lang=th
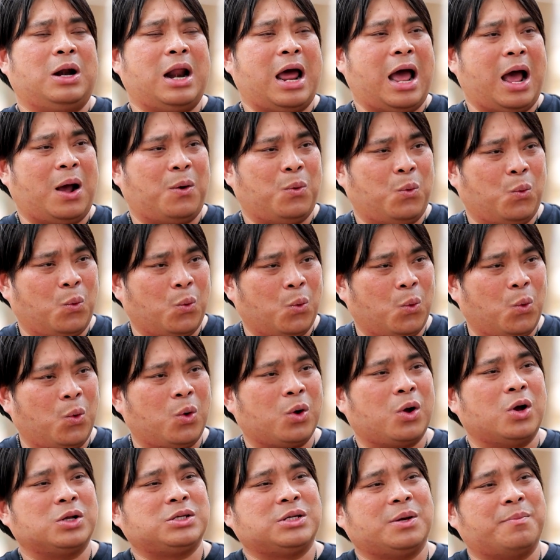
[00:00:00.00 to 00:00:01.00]
ราหู
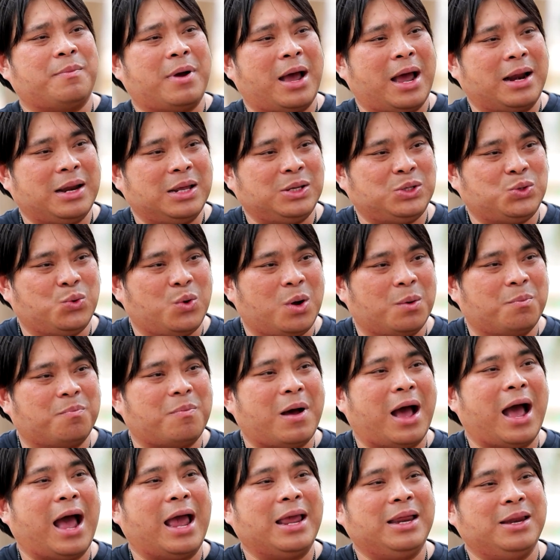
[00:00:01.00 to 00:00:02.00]
ก็จะมาในช่วง
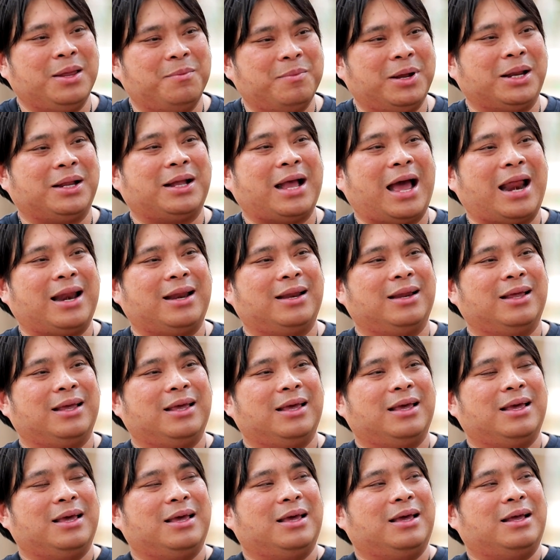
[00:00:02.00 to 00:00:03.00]
ปลายนี้เหมือนกันค
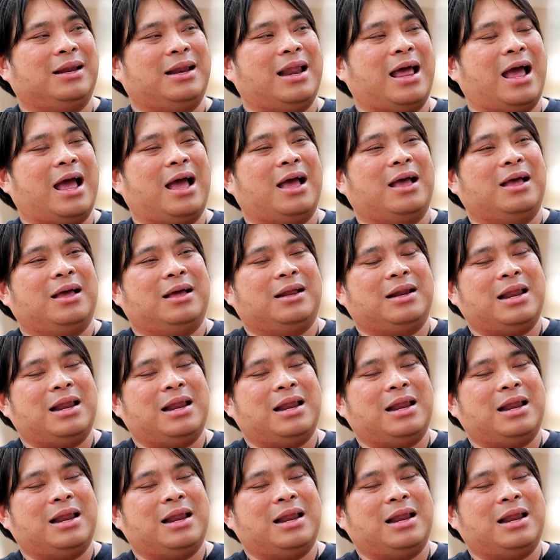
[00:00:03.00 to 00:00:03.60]
รับผมนะ